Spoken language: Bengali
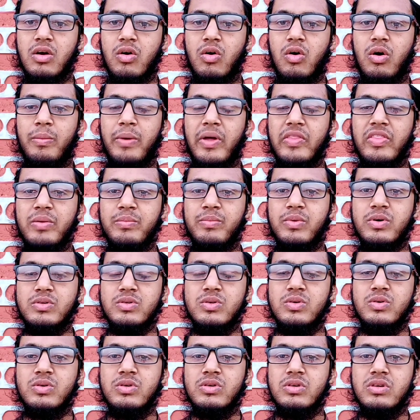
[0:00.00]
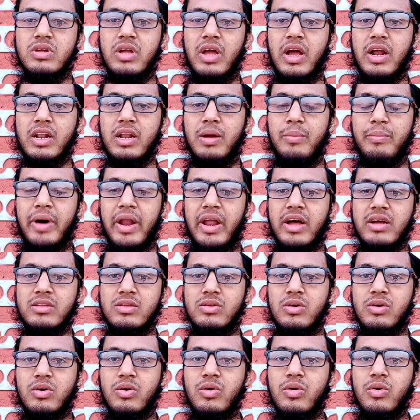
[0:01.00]
গবাদি পশুর একটা
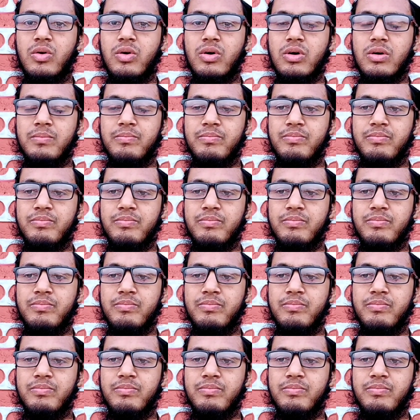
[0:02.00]
মারাত্মক রোগ